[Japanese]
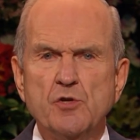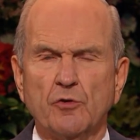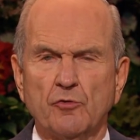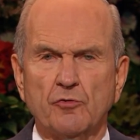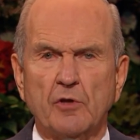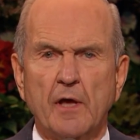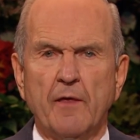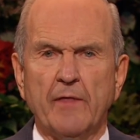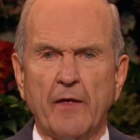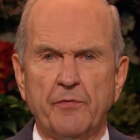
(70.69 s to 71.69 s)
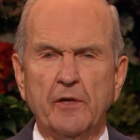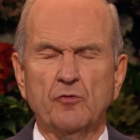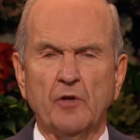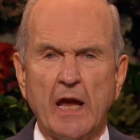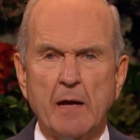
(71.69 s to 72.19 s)
末日においての
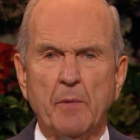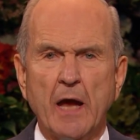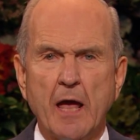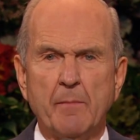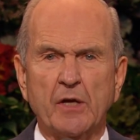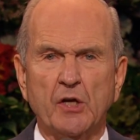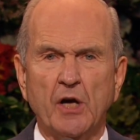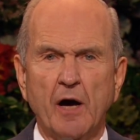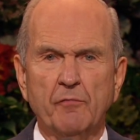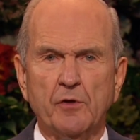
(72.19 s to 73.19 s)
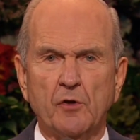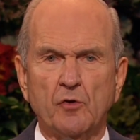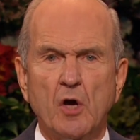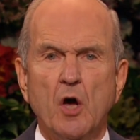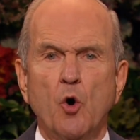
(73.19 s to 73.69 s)
み成就すると
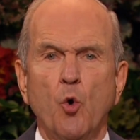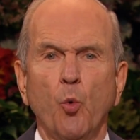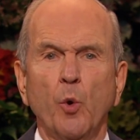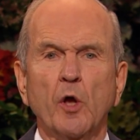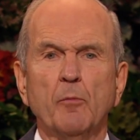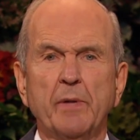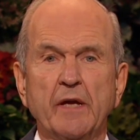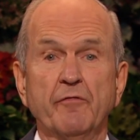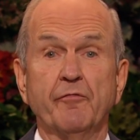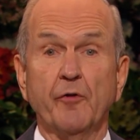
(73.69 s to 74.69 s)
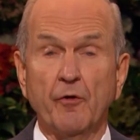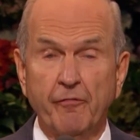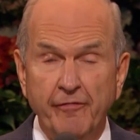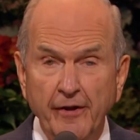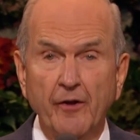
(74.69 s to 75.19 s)
モルモン書には記されていま
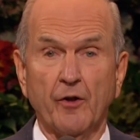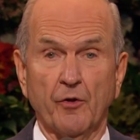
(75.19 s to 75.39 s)
す